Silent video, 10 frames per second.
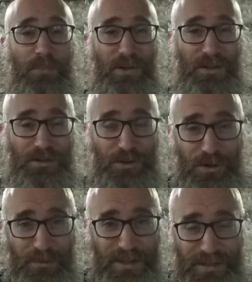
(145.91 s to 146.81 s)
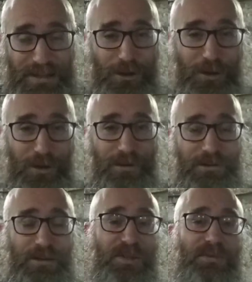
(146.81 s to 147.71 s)
Porque si yo me
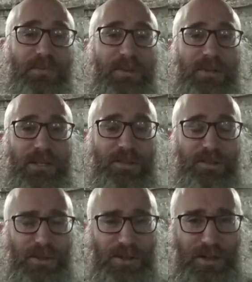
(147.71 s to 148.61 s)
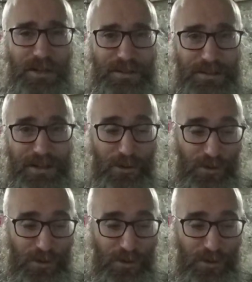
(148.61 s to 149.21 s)
quejo de mis sufrimientos y mi dolor, etc.,